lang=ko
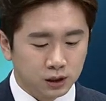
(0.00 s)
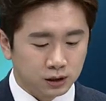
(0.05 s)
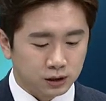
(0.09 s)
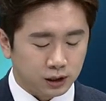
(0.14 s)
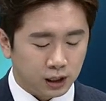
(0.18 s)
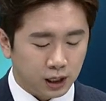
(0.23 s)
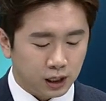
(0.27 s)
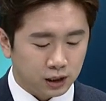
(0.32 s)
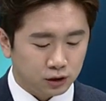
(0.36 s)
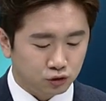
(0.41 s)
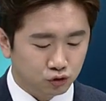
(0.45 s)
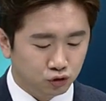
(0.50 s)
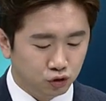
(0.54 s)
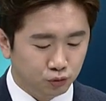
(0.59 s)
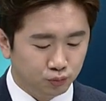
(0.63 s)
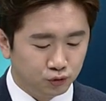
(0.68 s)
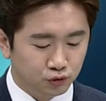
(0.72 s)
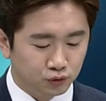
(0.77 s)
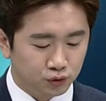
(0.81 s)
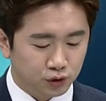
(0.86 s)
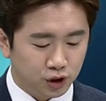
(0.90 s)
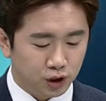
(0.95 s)
자,
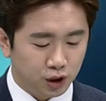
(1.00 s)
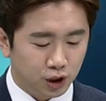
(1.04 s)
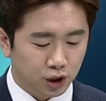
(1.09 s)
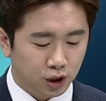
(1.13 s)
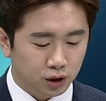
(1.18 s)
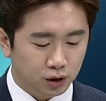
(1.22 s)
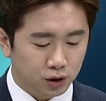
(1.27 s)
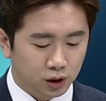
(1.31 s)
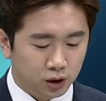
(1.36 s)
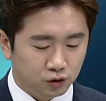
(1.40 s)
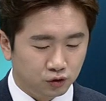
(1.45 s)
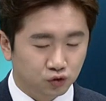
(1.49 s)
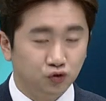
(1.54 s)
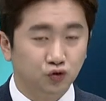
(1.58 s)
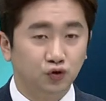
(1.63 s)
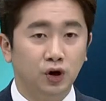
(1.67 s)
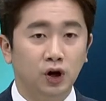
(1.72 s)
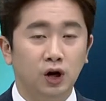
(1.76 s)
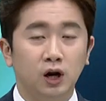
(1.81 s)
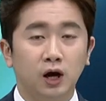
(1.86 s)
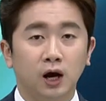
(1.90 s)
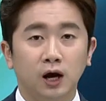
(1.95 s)
수급 두끼는
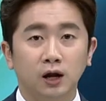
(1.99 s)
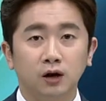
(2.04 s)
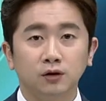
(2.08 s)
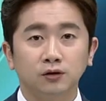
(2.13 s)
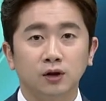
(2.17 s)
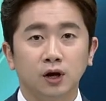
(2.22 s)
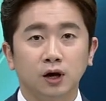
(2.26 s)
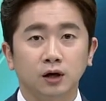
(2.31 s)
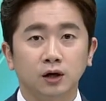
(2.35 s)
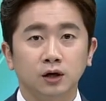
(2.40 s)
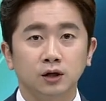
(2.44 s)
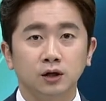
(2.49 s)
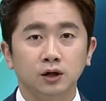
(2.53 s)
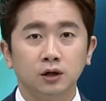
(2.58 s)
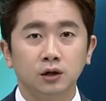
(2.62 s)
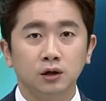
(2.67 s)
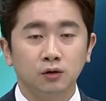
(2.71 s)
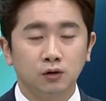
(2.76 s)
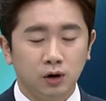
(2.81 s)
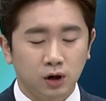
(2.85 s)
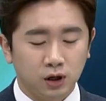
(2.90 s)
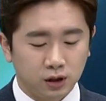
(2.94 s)
유일
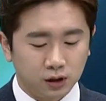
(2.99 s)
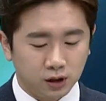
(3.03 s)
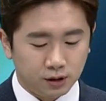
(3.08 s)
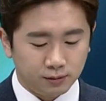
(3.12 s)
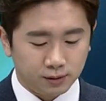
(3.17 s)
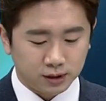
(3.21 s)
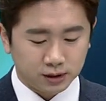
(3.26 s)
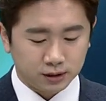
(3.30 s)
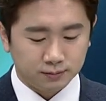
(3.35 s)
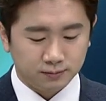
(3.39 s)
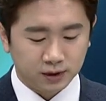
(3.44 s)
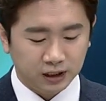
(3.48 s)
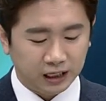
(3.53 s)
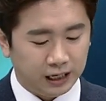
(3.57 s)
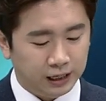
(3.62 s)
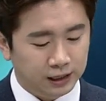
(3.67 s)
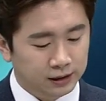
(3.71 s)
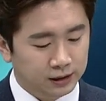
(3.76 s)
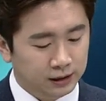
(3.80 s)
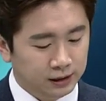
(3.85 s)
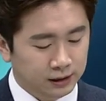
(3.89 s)
에너테크 확인을 해봤습니다.